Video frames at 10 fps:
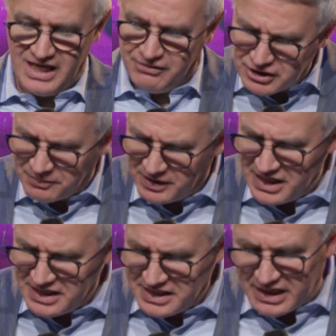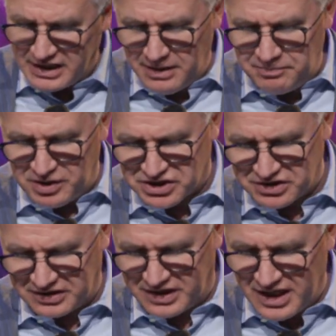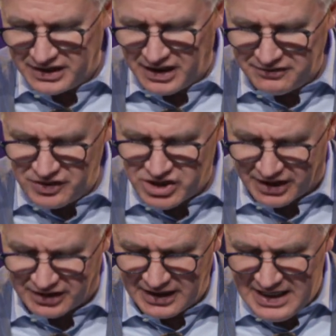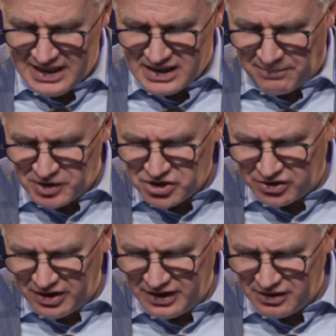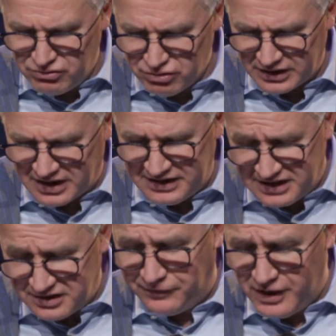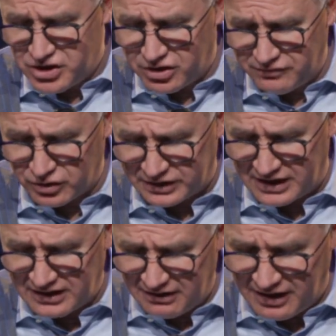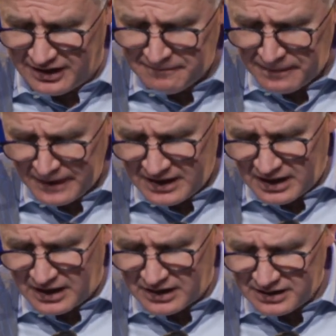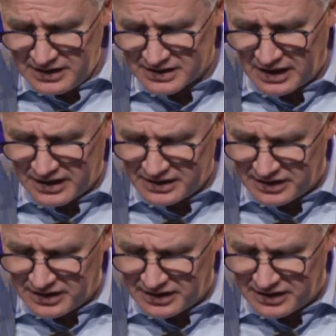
И вот смотрите, как она пишет, как она отвечает. Я прочитаю это коротко, Есфирь, 4 глава, а, несколько